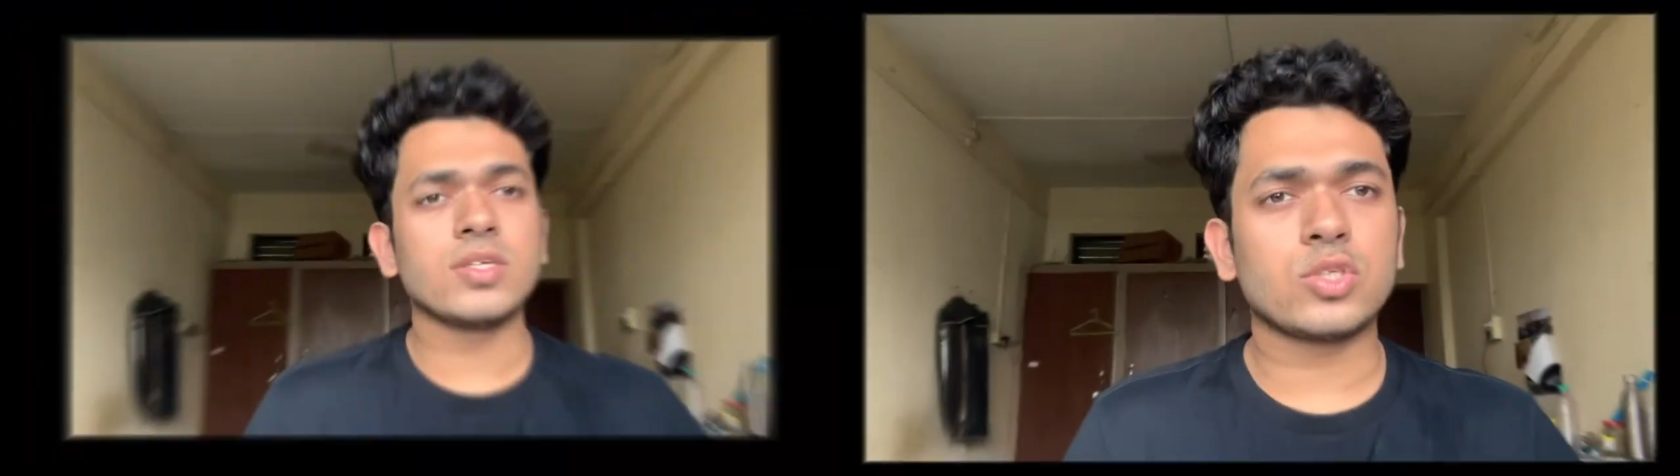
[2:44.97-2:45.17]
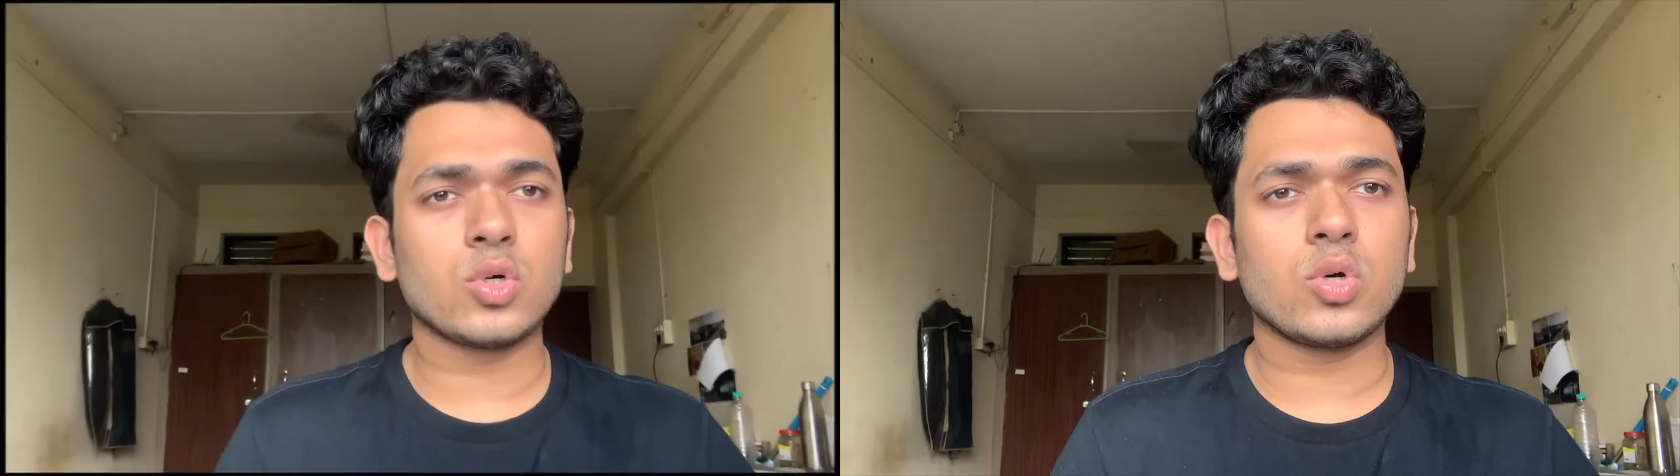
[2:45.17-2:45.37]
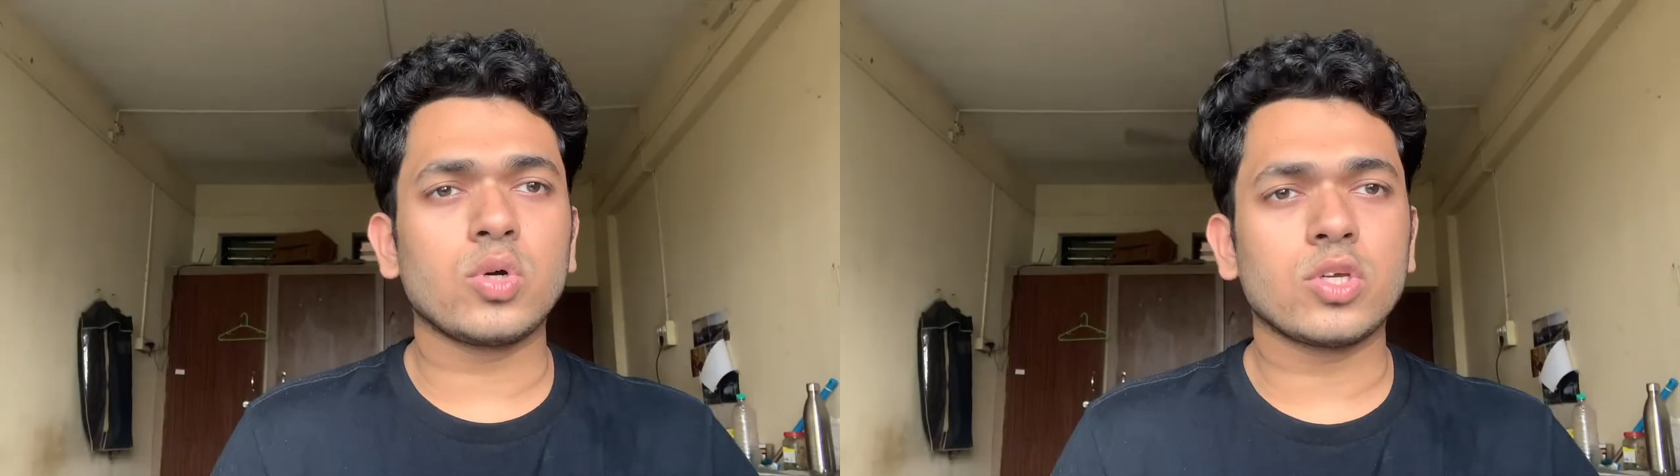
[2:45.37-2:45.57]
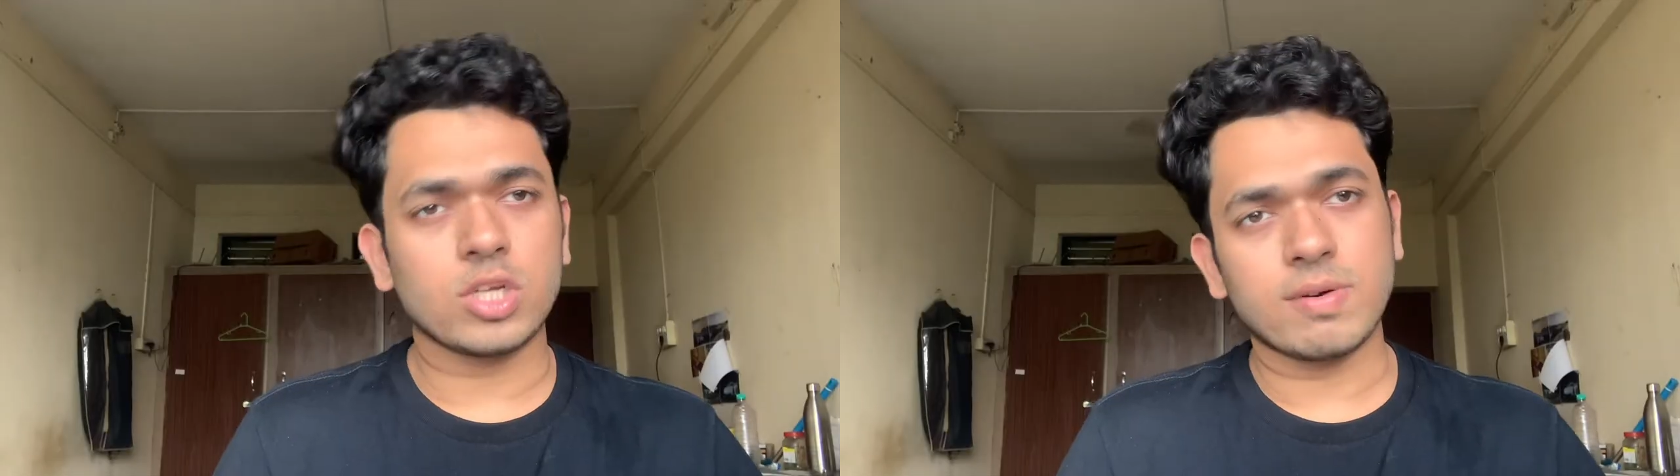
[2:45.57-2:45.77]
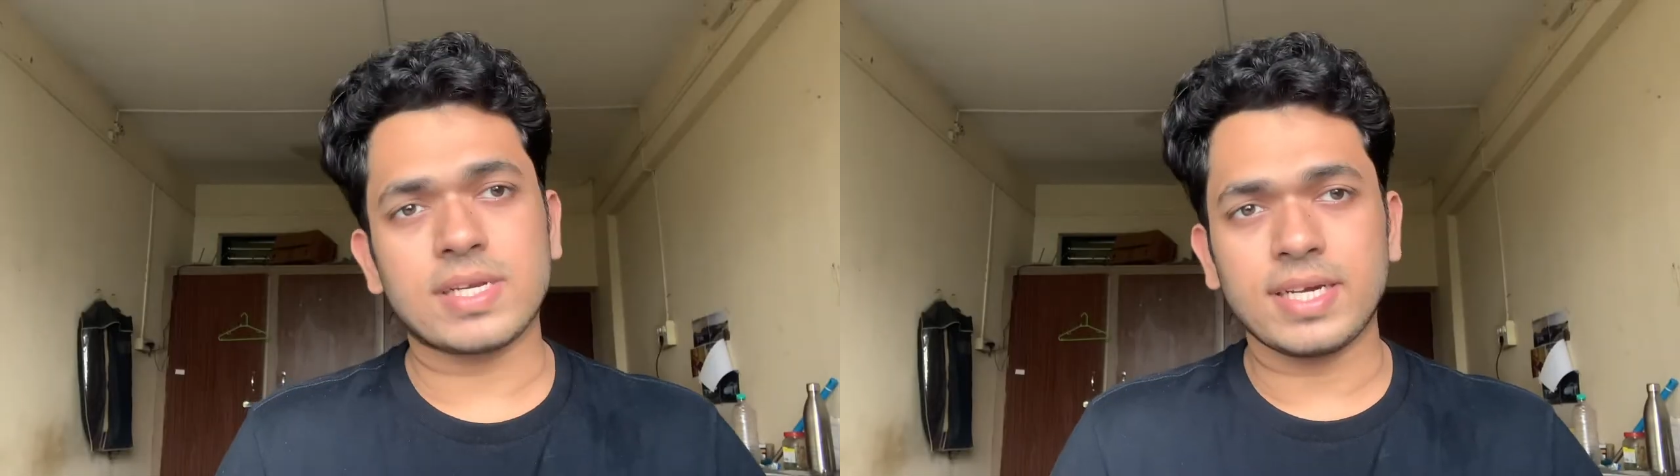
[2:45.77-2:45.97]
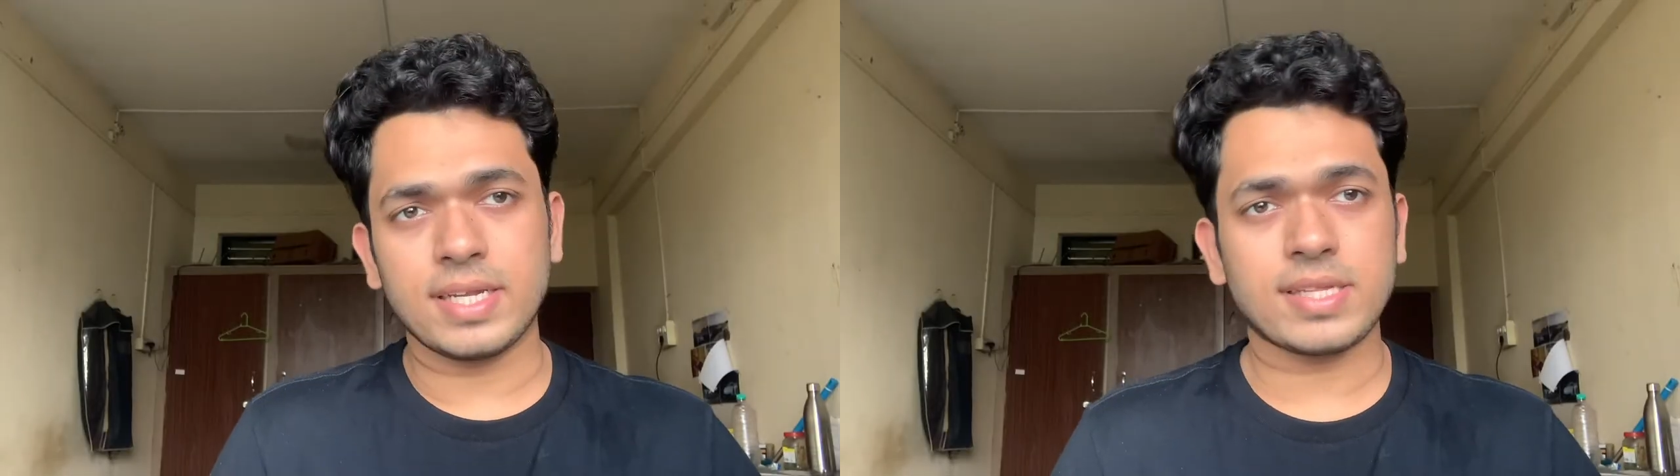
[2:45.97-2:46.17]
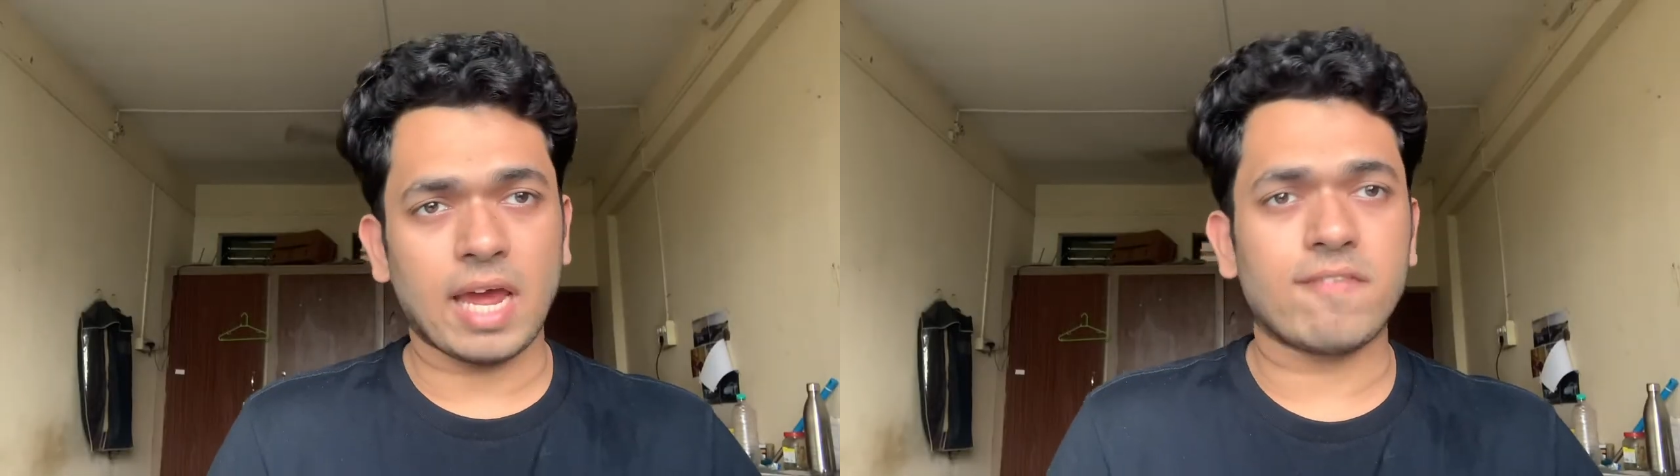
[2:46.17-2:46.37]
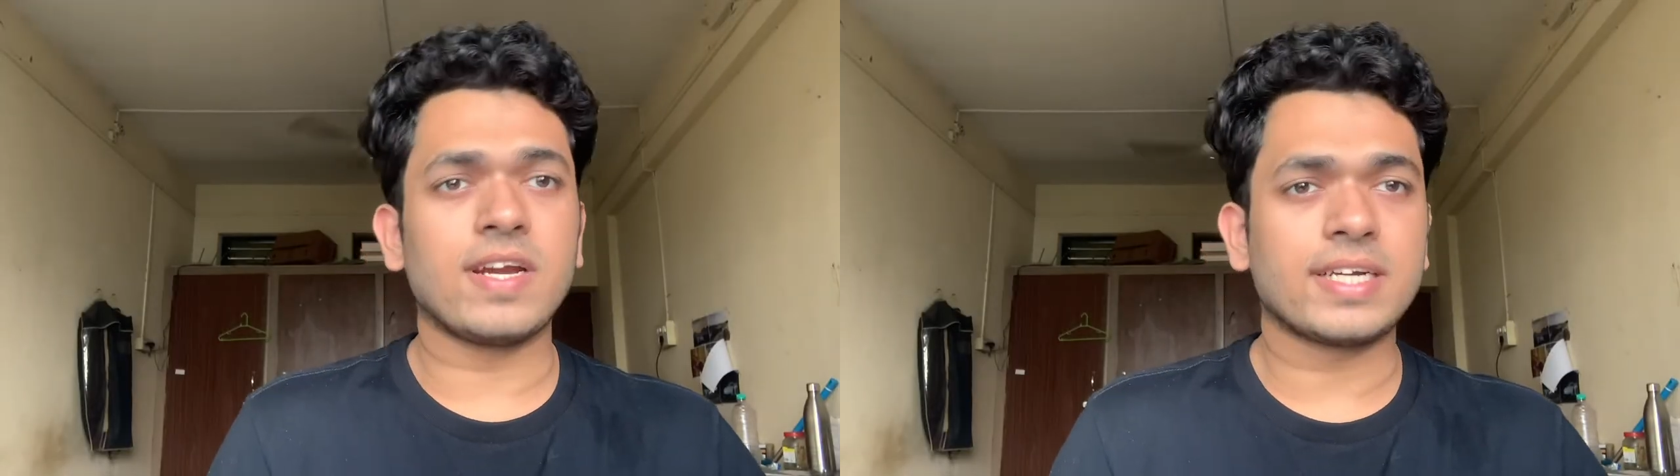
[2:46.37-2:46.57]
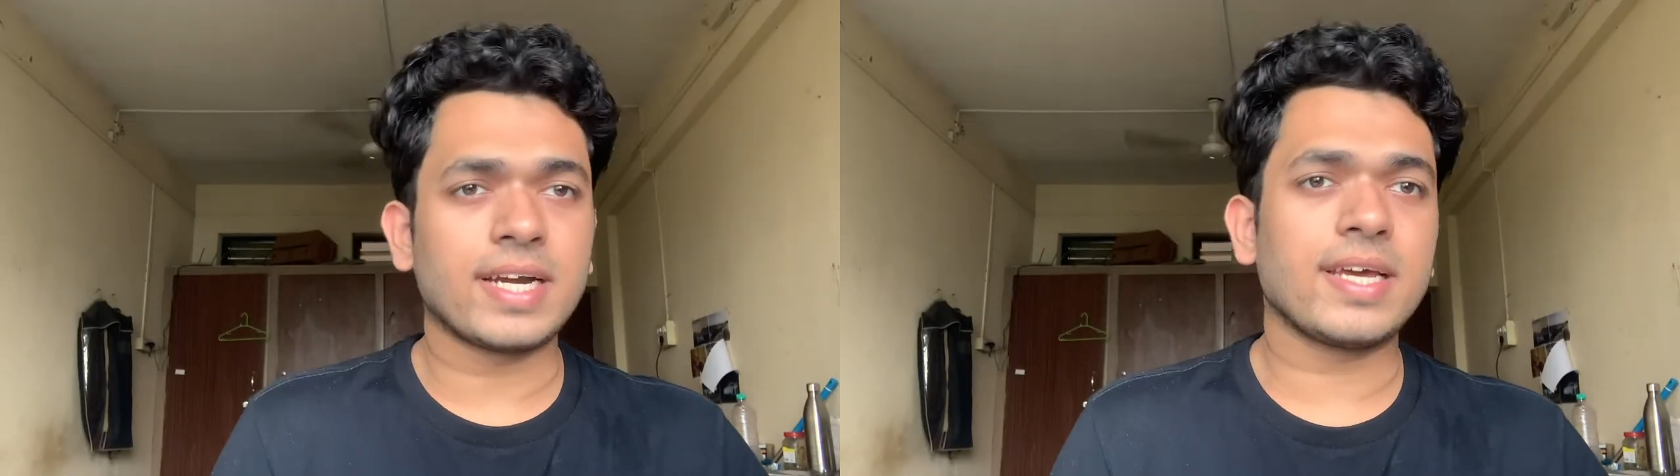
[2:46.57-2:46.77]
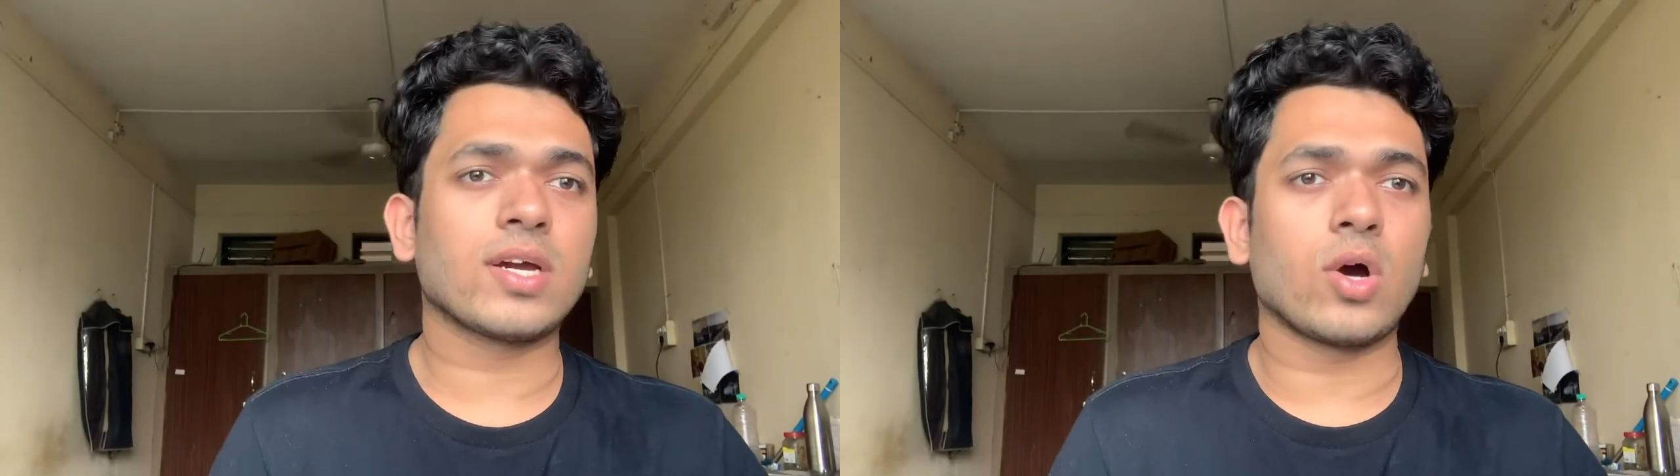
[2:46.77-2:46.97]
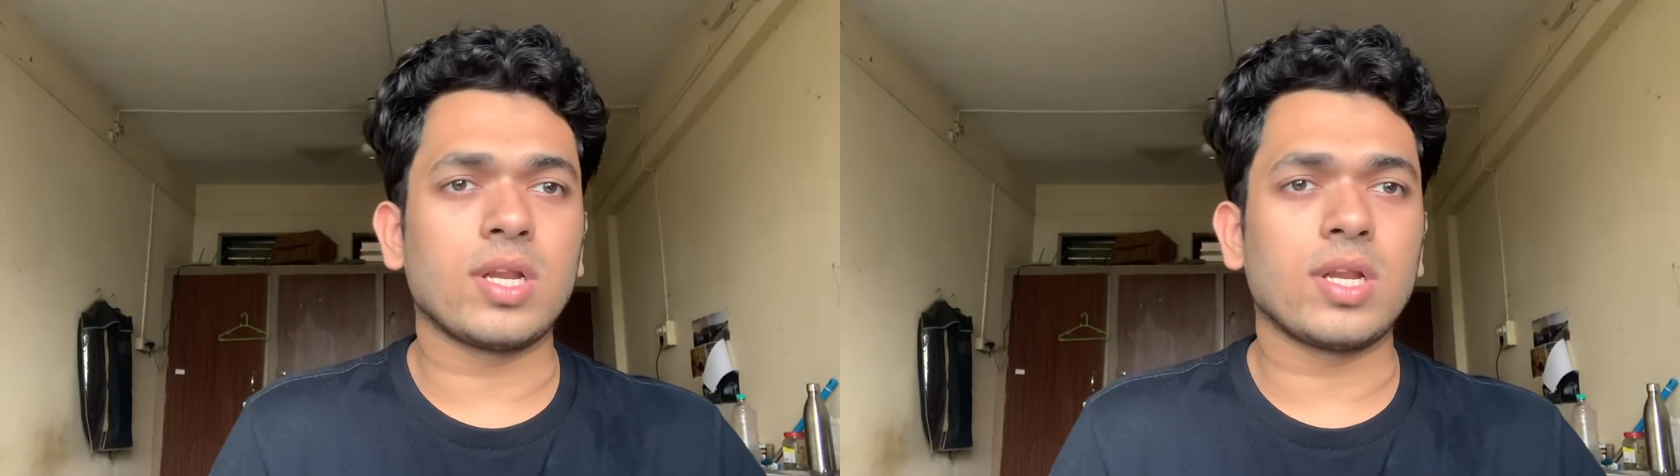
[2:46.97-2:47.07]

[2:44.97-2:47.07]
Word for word: जो यूनिवर्सिटी से एफिलेटेड है ये